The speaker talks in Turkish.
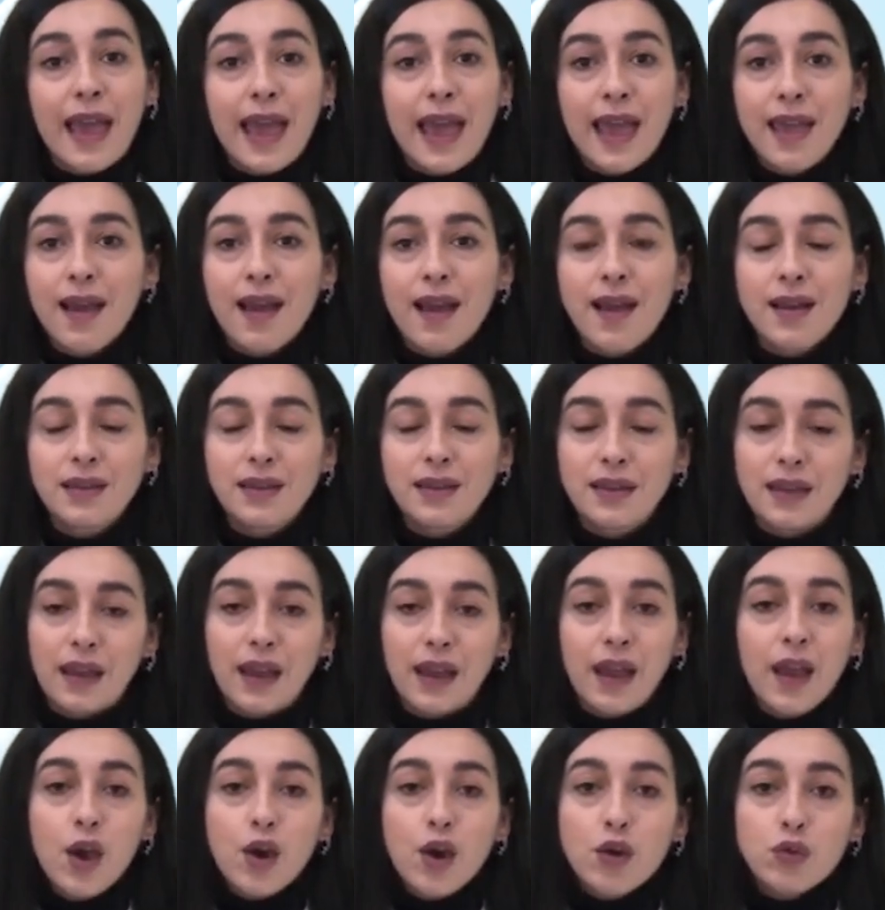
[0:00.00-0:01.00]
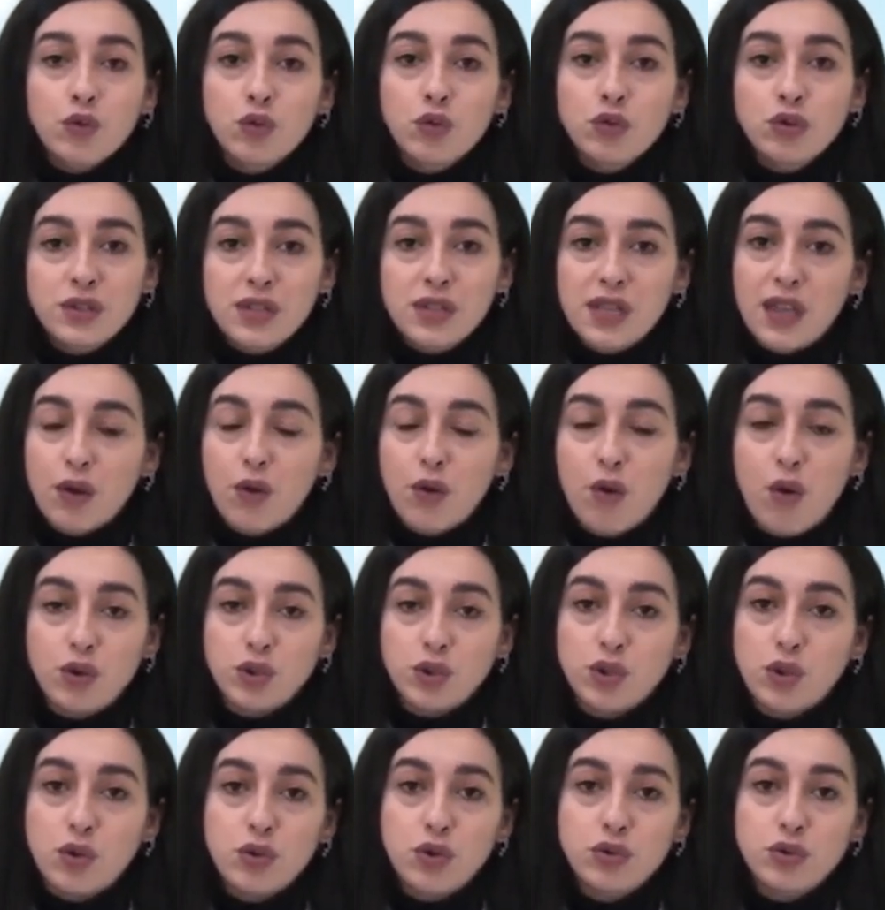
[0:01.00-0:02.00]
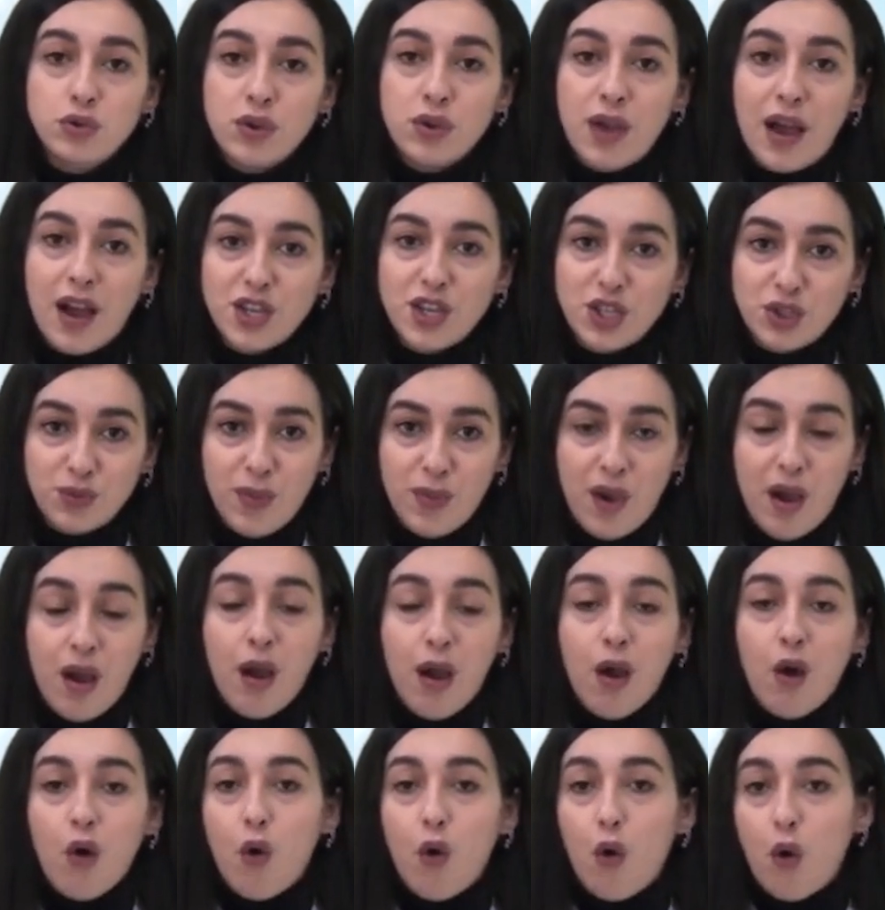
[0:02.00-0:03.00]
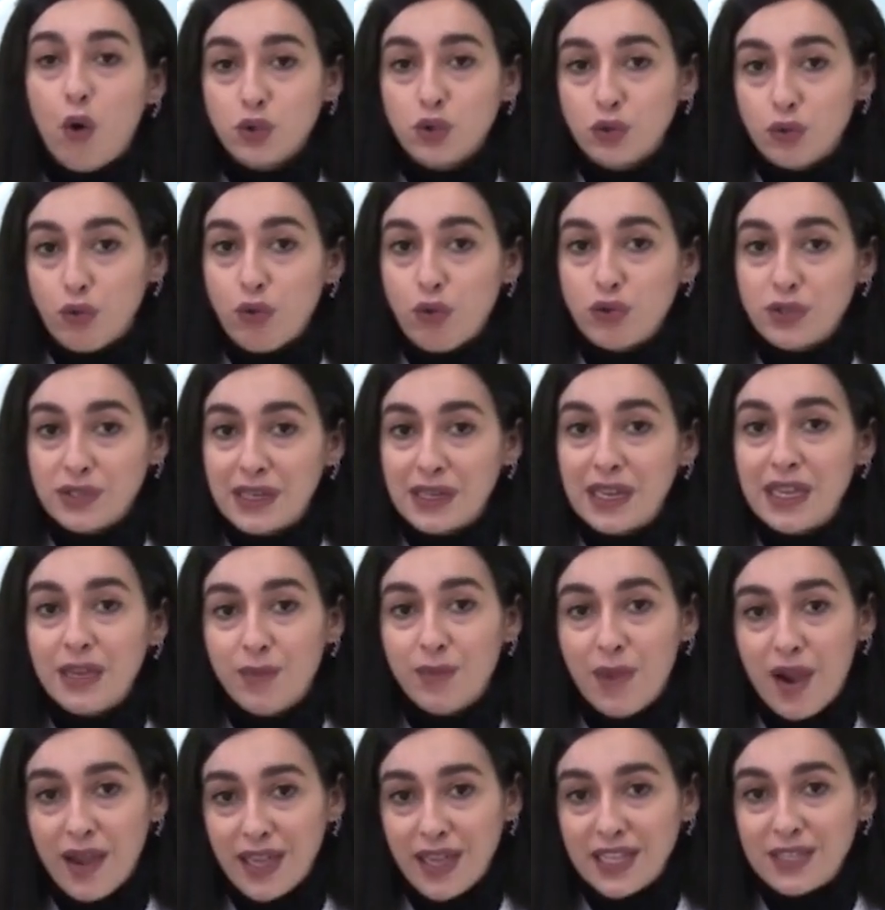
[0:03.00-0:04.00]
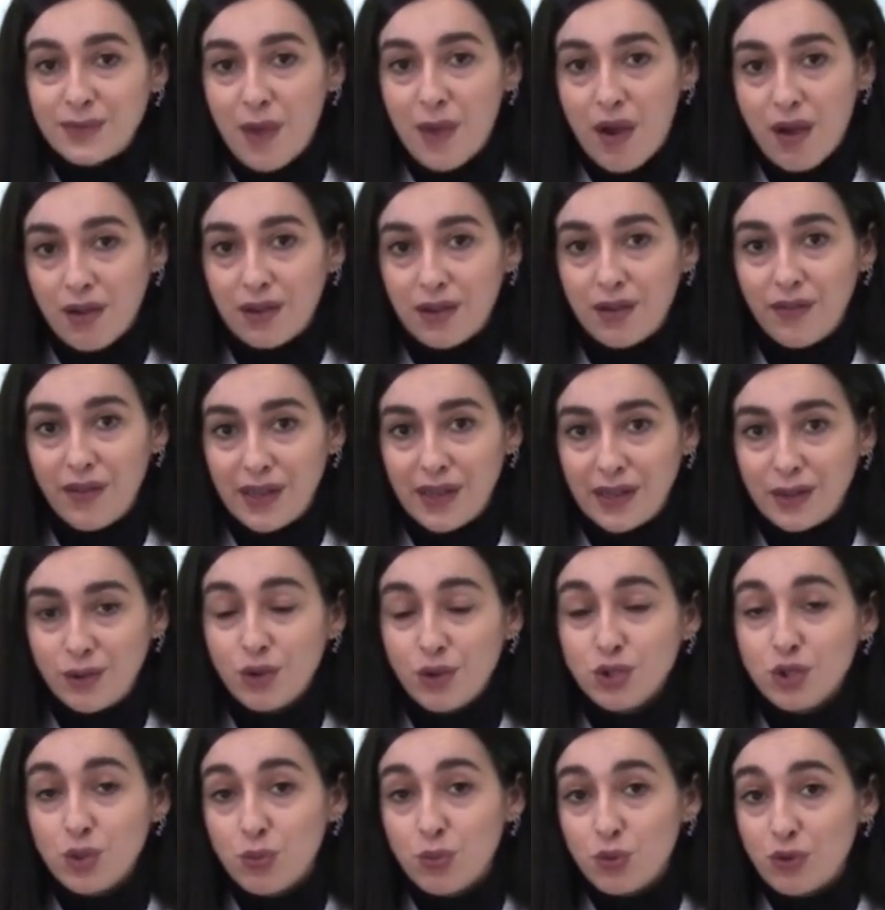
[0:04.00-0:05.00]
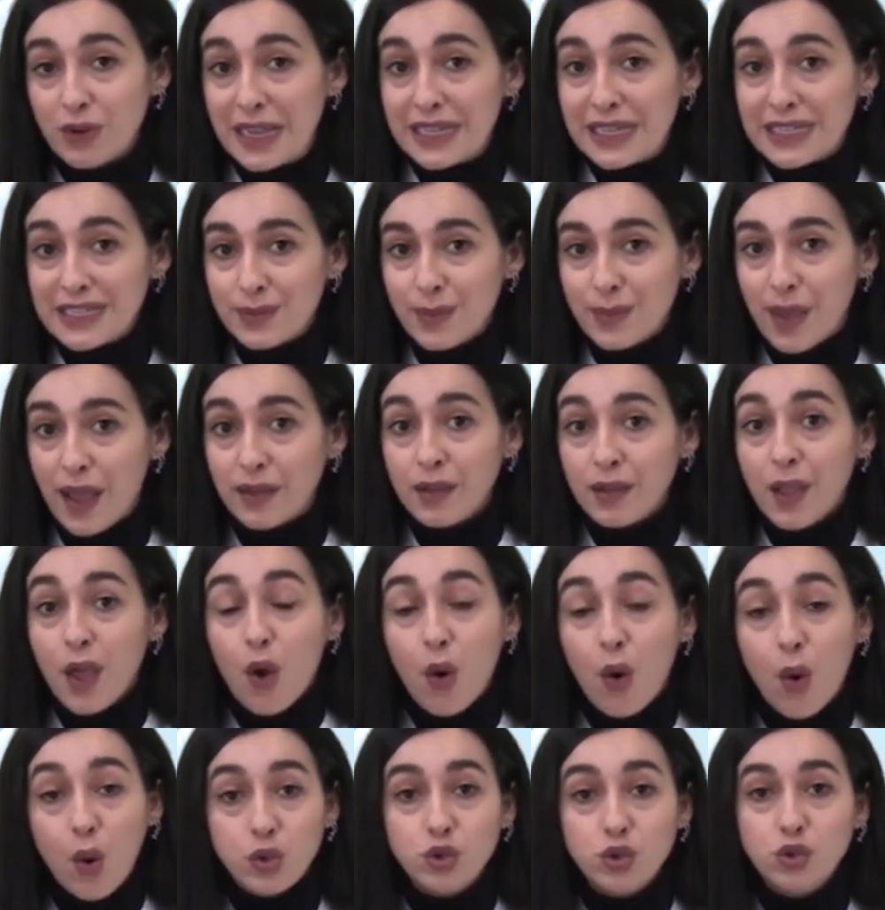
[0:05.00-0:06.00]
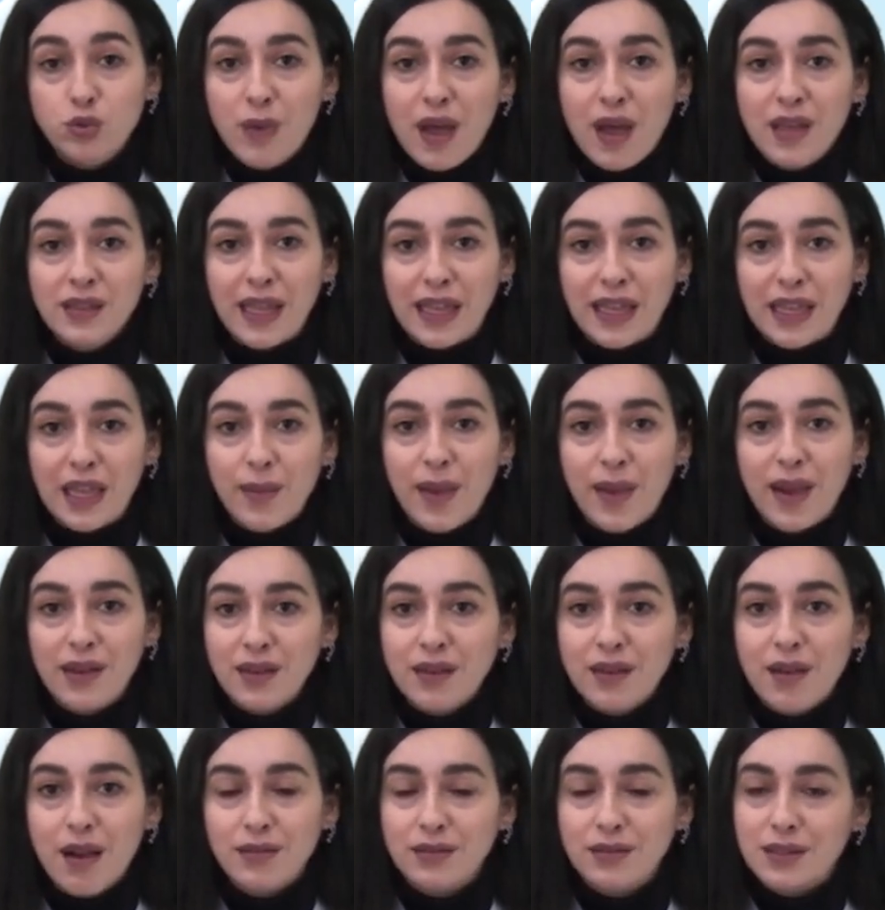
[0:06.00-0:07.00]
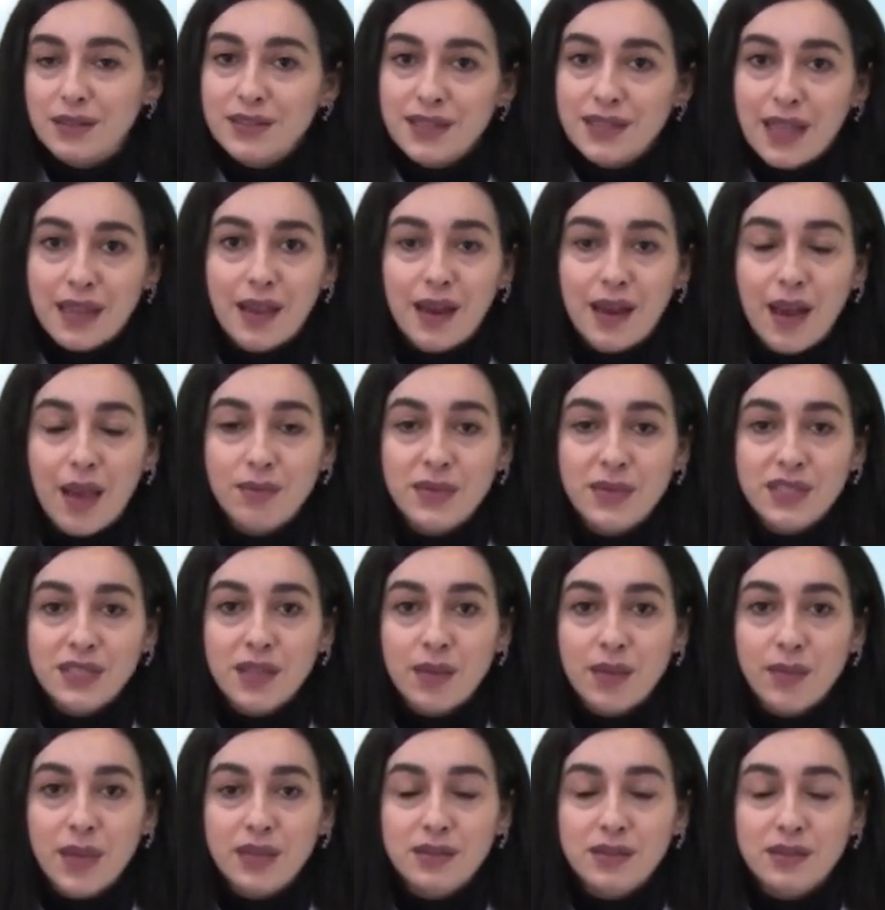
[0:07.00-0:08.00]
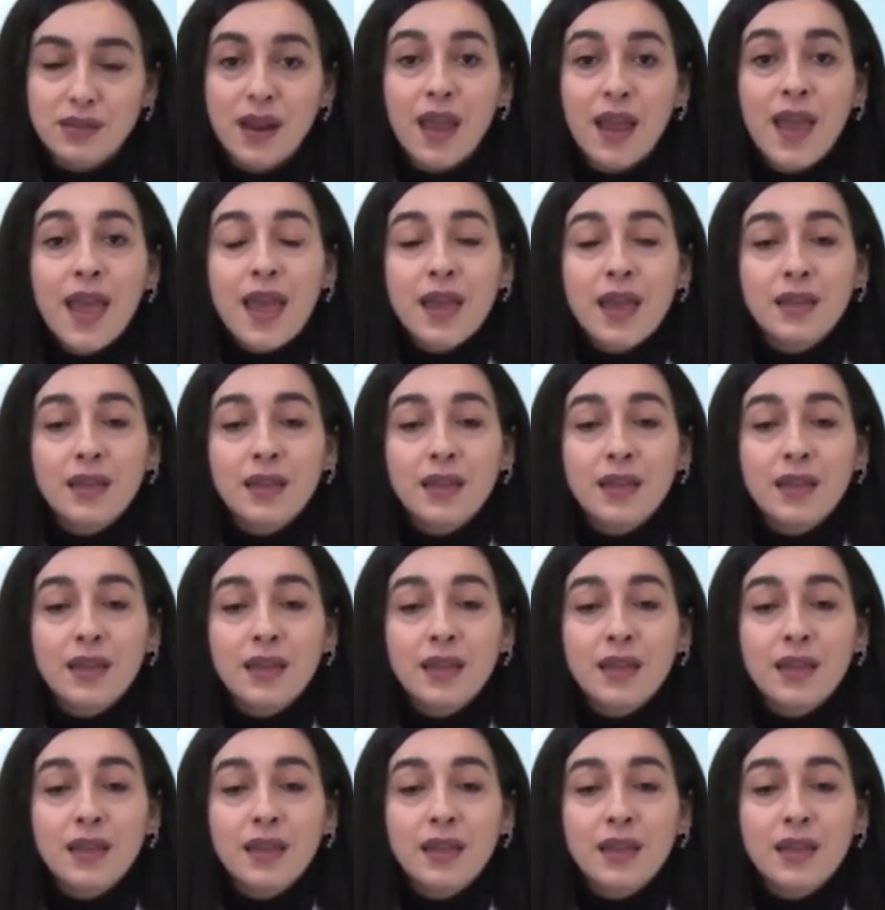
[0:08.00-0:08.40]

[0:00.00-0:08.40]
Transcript: Eğer ki Rusya'ya konsolosluk açma, Ortodoksları himaye etme hakkı veriliyorsa bu resmen Osmanlı egemenlik haklarının zedelenmesi demektir.